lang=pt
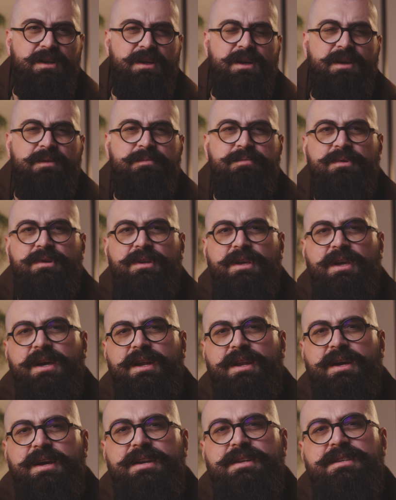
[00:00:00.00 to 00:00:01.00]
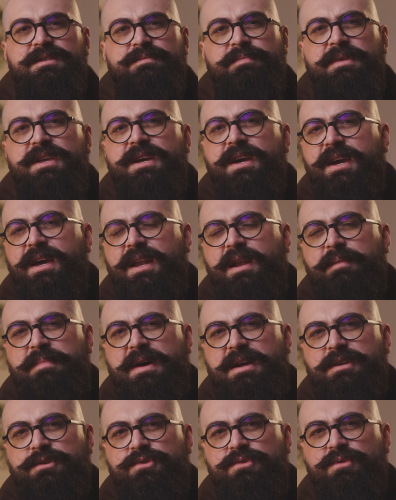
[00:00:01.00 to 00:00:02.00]
né, porque ela, ela explica que ela
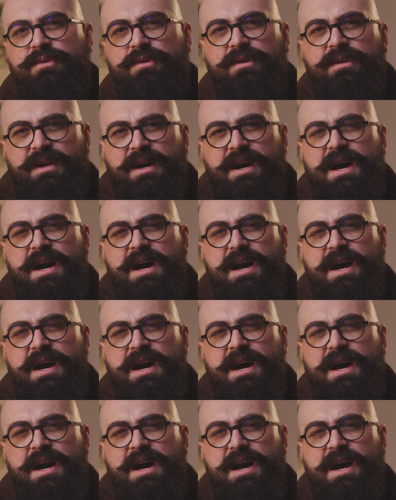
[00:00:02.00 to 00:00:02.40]
passou